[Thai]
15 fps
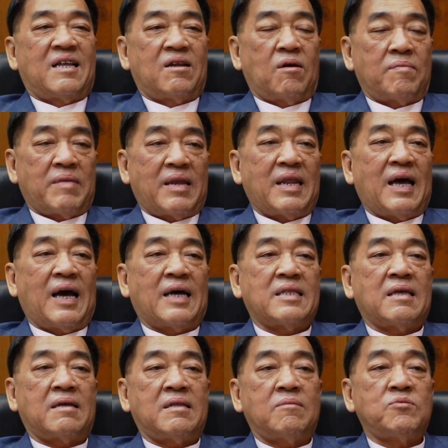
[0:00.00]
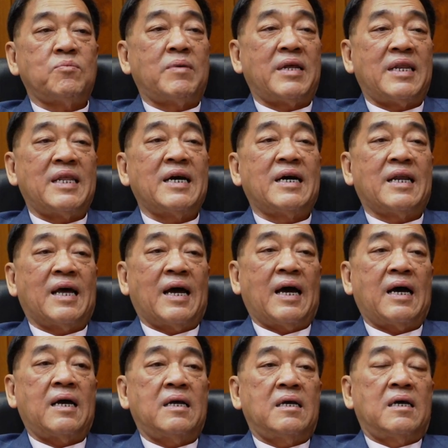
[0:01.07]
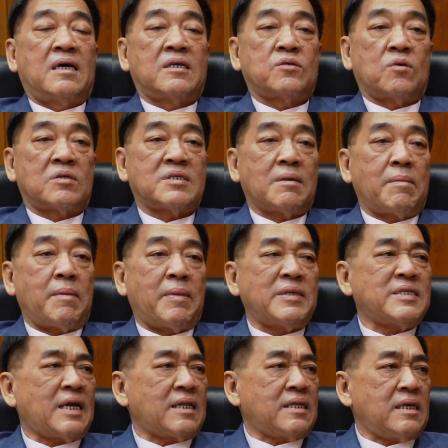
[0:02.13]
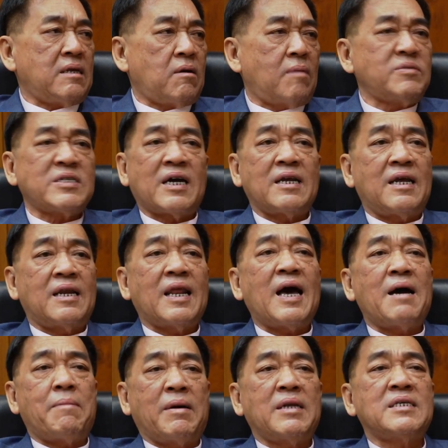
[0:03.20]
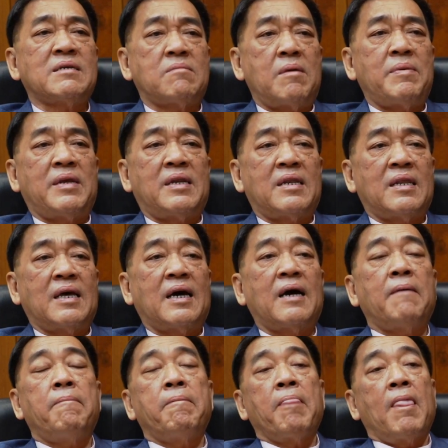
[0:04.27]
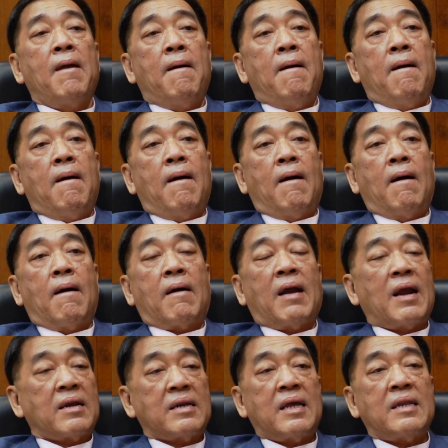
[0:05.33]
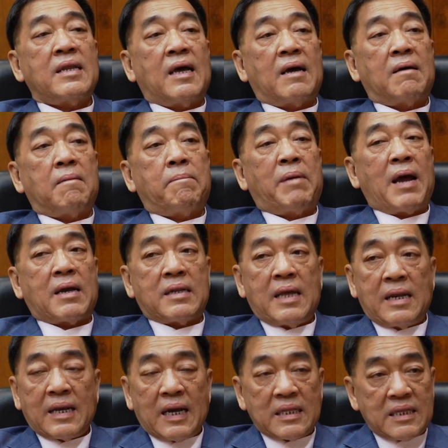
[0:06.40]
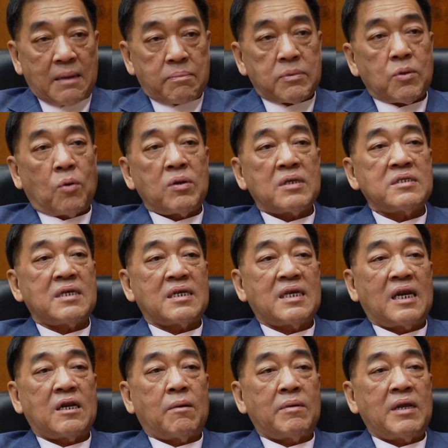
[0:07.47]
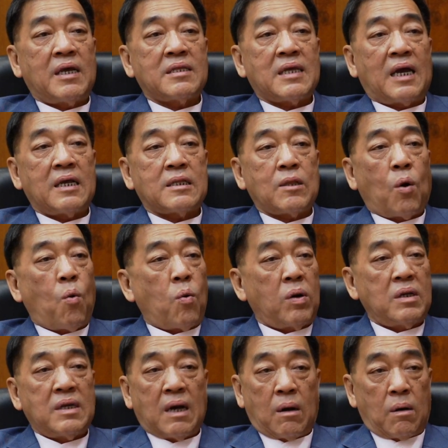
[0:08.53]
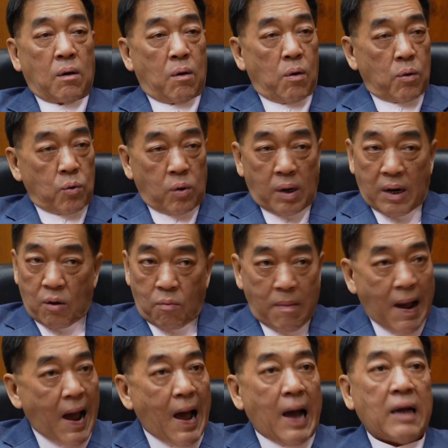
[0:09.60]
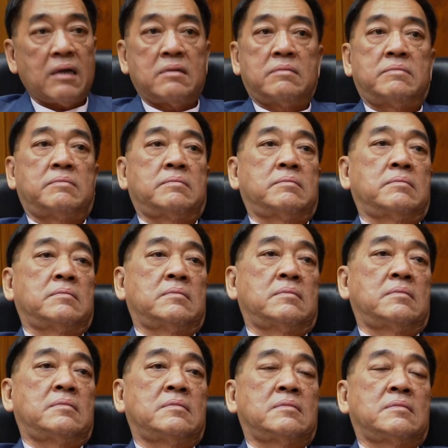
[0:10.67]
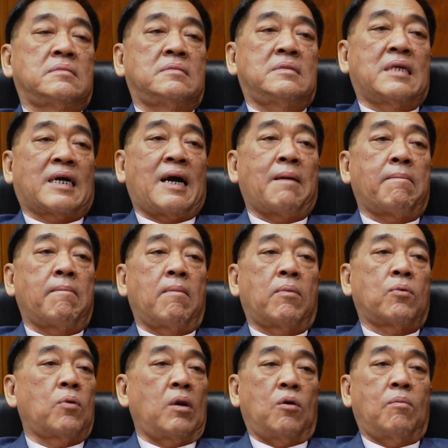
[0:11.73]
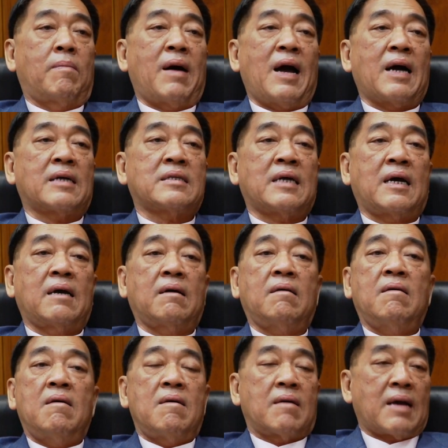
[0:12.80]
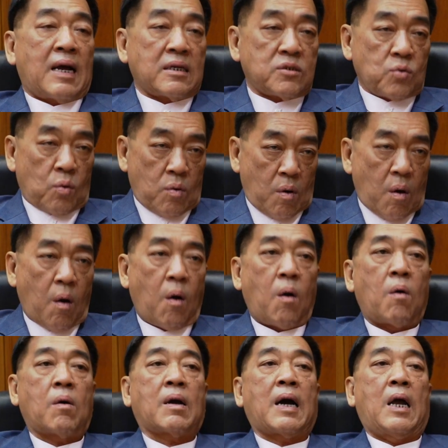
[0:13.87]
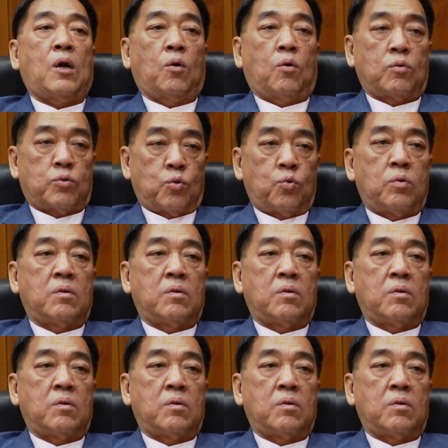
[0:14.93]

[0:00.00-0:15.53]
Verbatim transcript: รอบนั้นนะฮะ ที่รชูรลีดเดอร์นะฮะส่วนสมิตเป็นจัดที่รัมชกรีล่ามันก็จะไม่ผิดนะฮะครั้งนั้นเนี่ยผลักดันในการเติบโตทางเศรษฐกิจ ของประเทศไทยโตขึ้นอย่างรวดเร็วมากนะครับรวดเร็วมากทั้งการส่งออกการลงทุน